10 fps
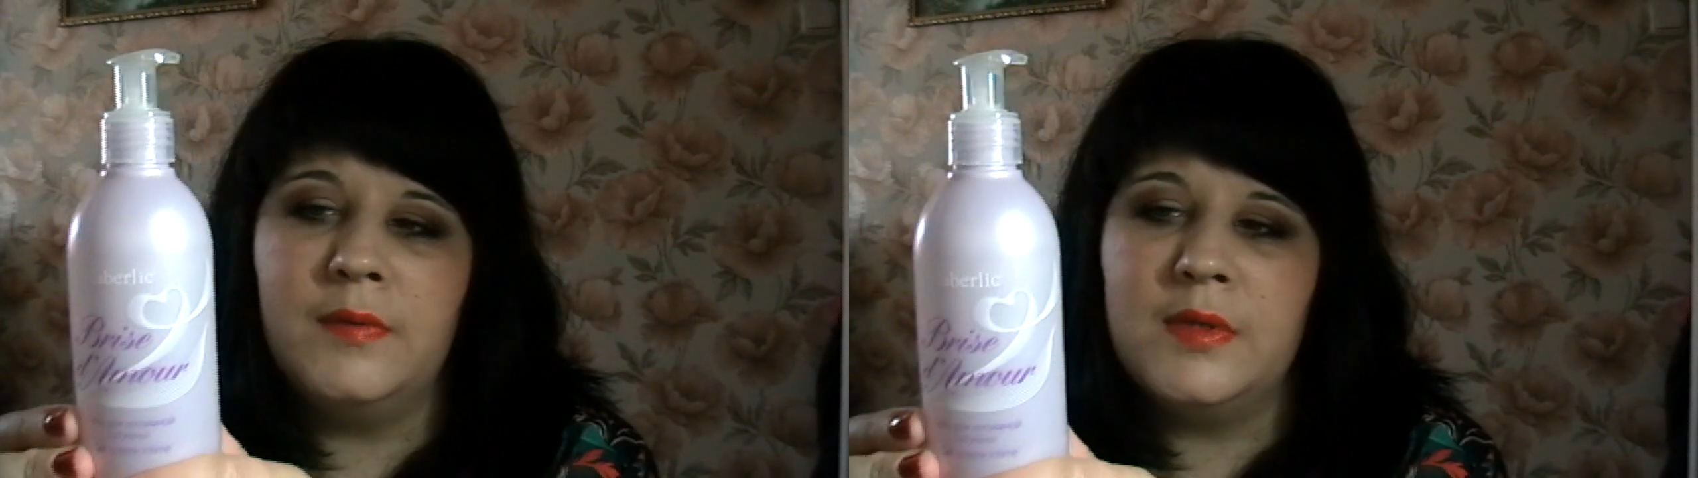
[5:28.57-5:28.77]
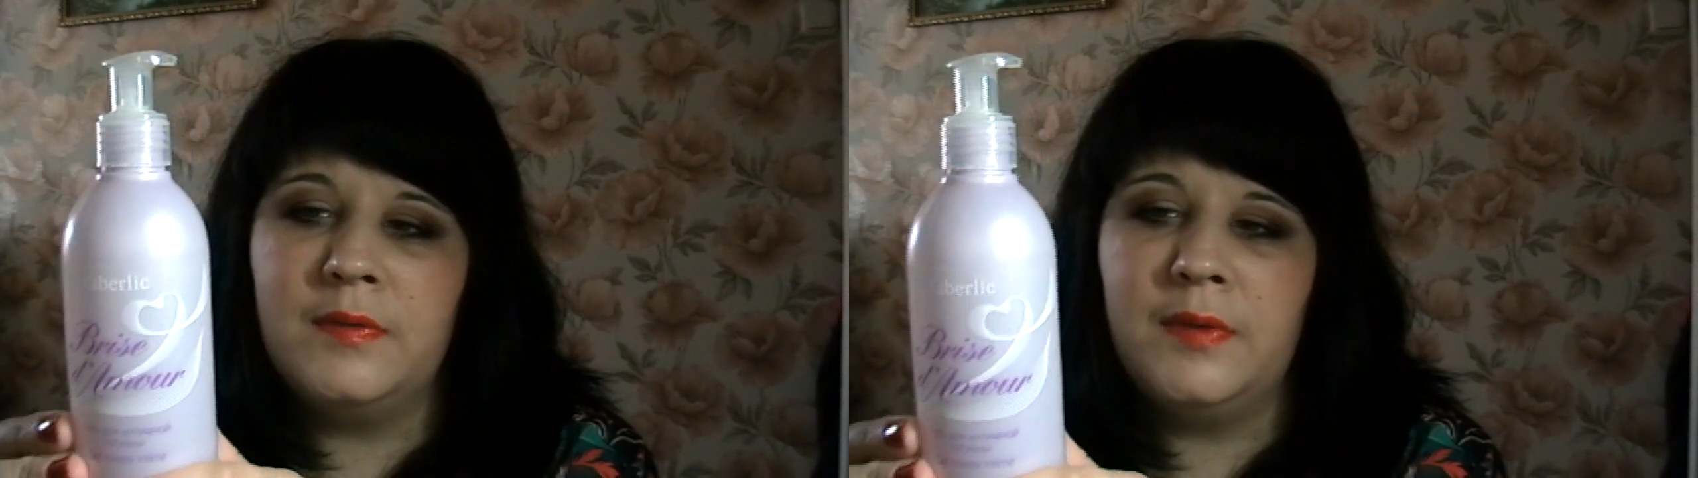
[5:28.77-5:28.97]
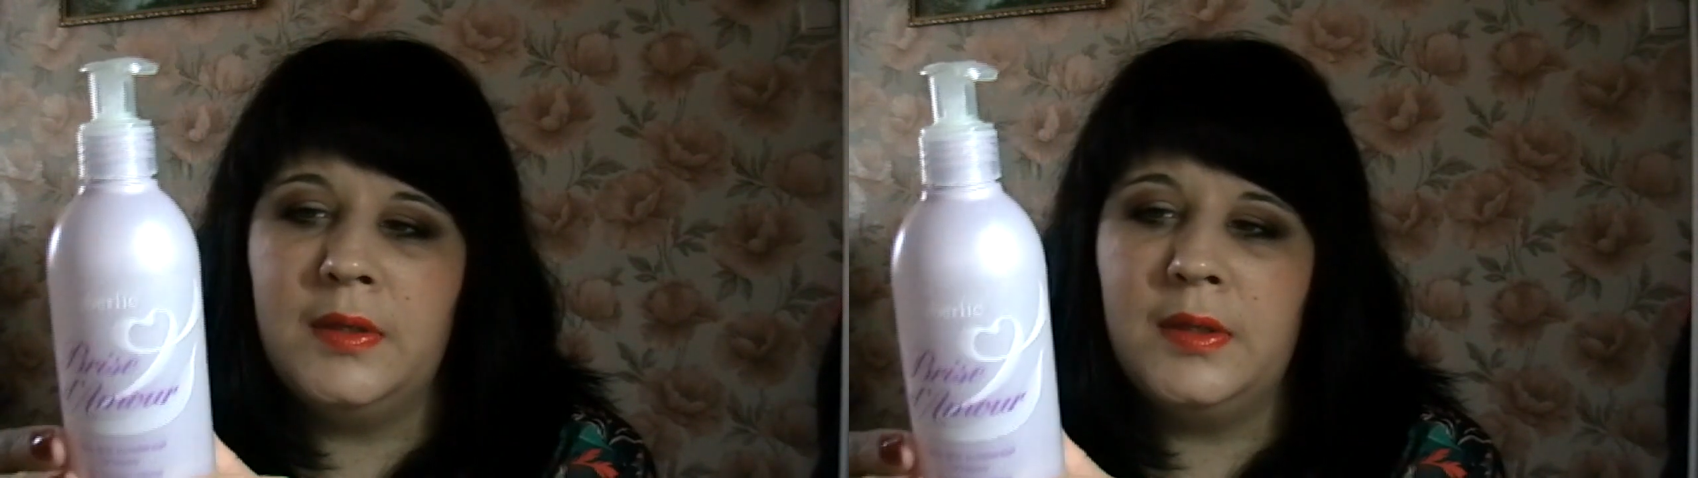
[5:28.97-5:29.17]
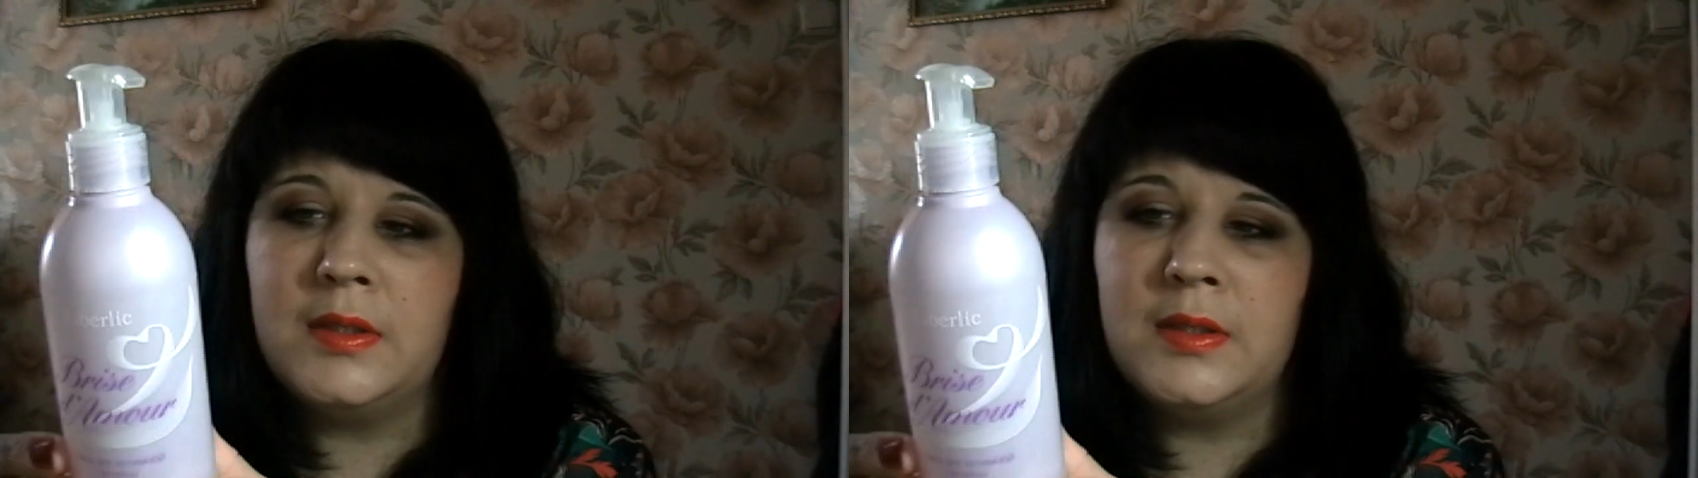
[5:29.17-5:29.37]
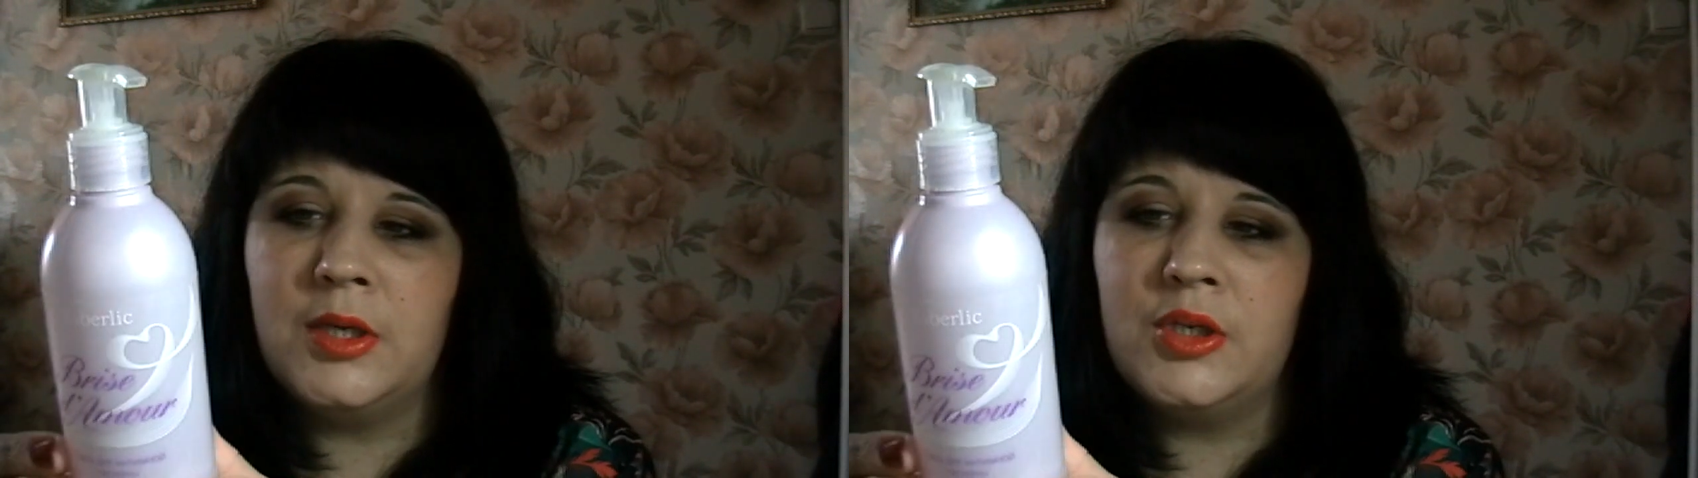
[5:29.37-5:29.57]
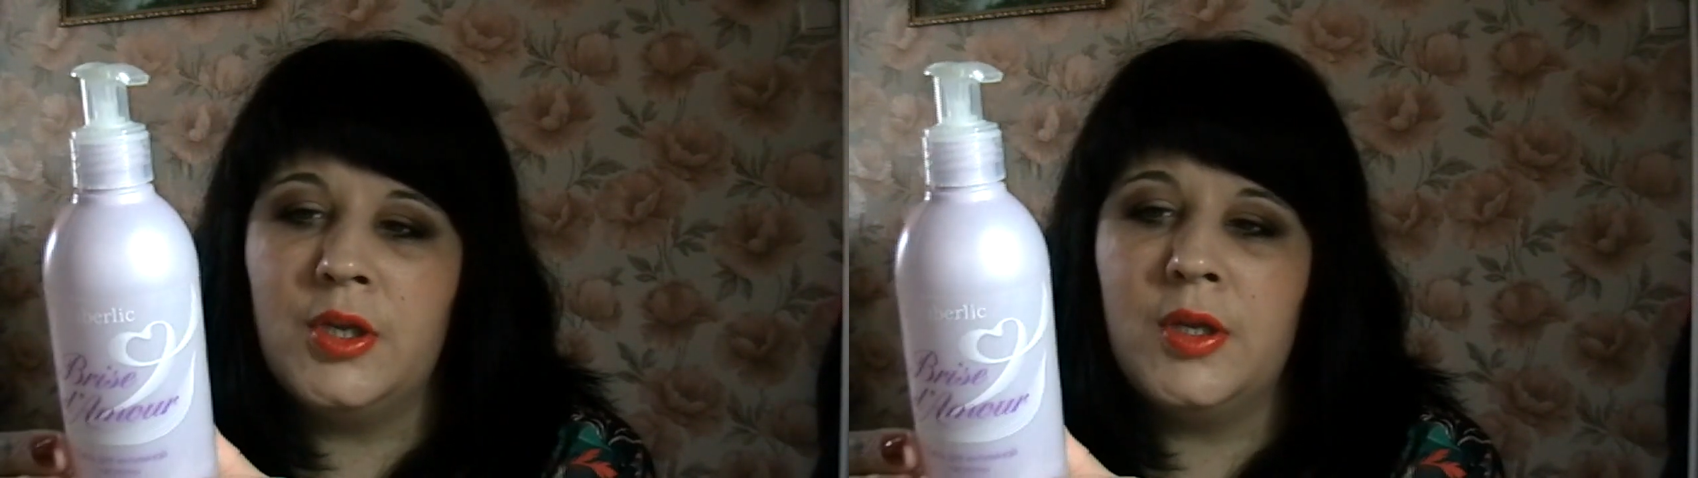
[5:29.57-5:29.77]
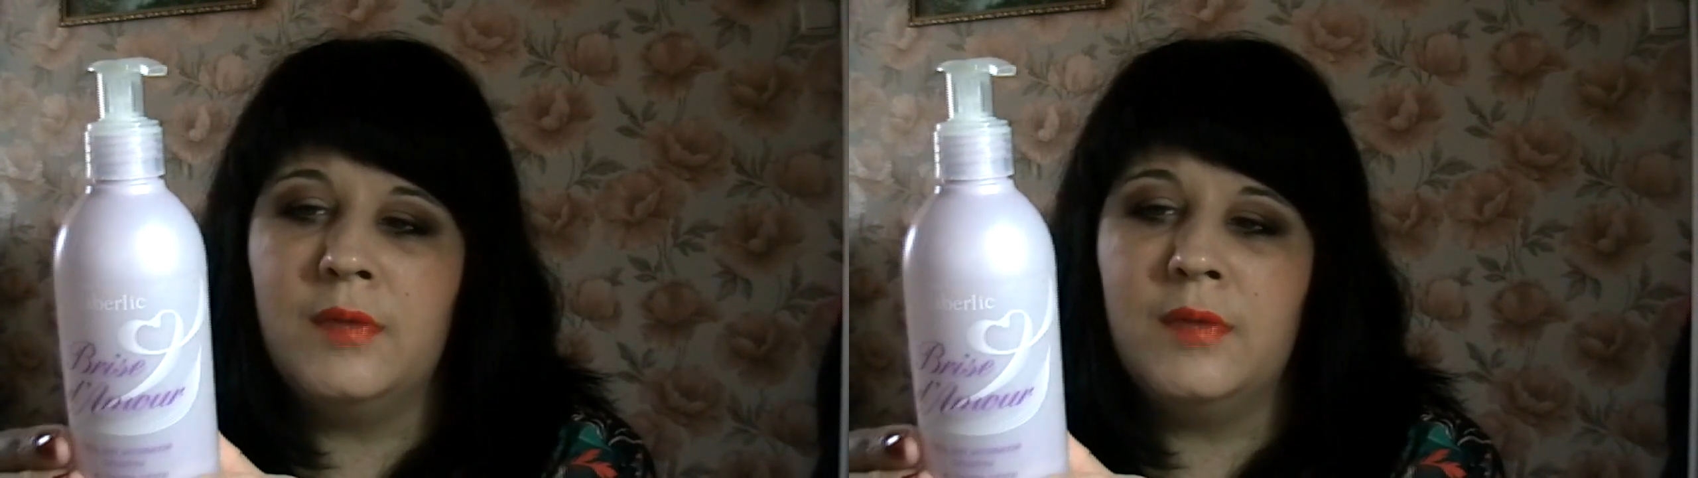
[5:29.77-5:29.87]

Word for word: вызывает раздражения,